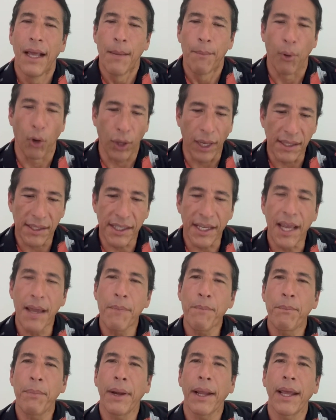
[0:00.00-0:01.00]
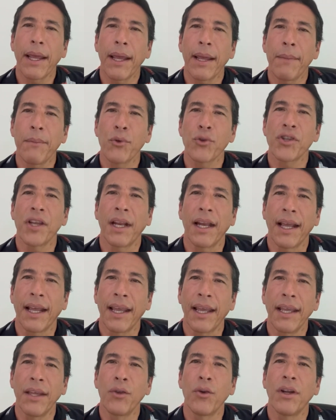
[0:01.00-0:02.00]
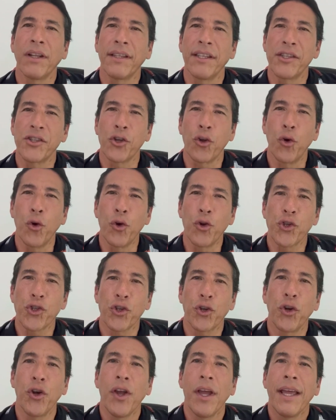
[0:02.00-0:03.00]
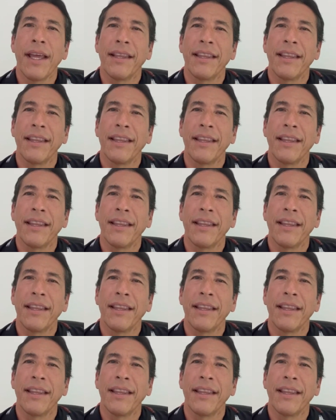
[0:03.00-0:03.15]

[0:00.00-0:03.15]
Porque siempre hemos elegido el discurso